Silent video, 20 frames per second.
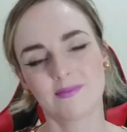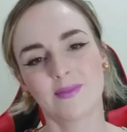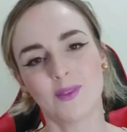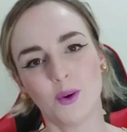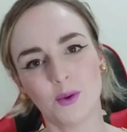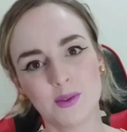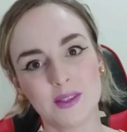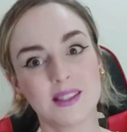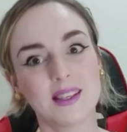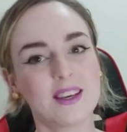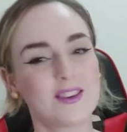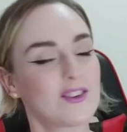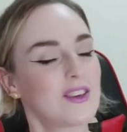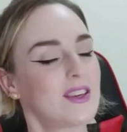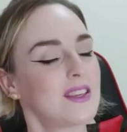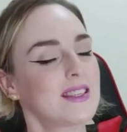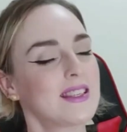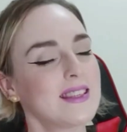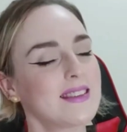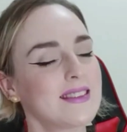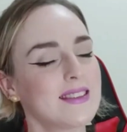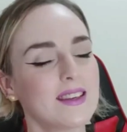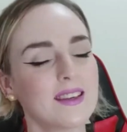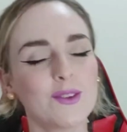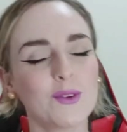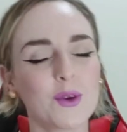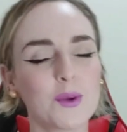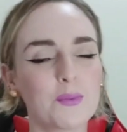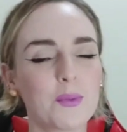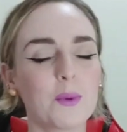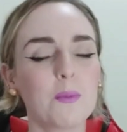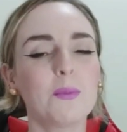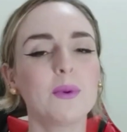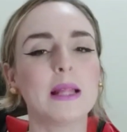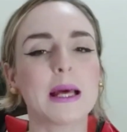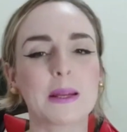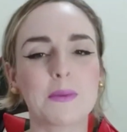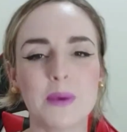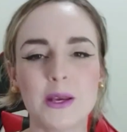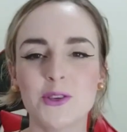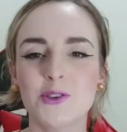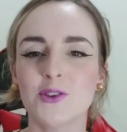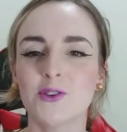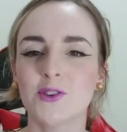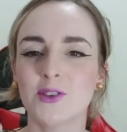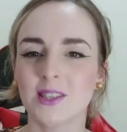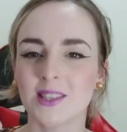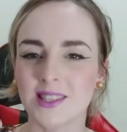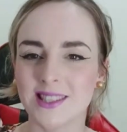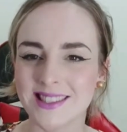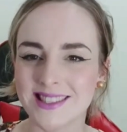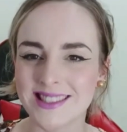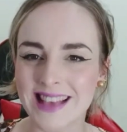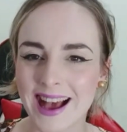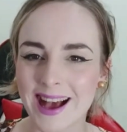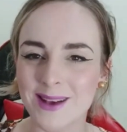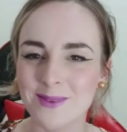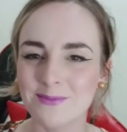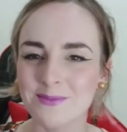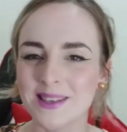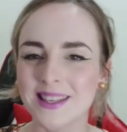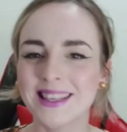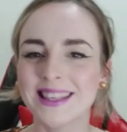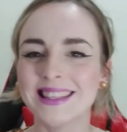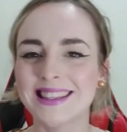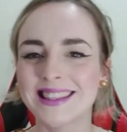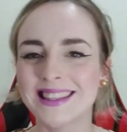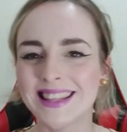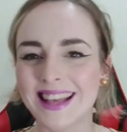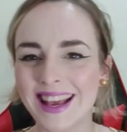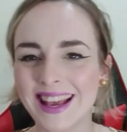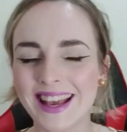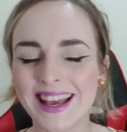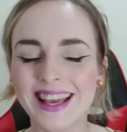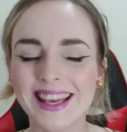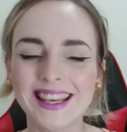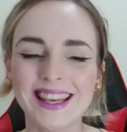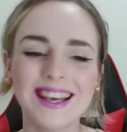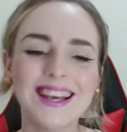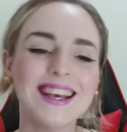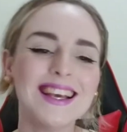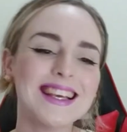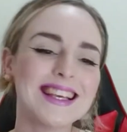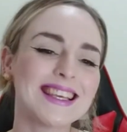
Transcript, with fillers: ou seja, esse signo que popularmente a gente sabe que tem,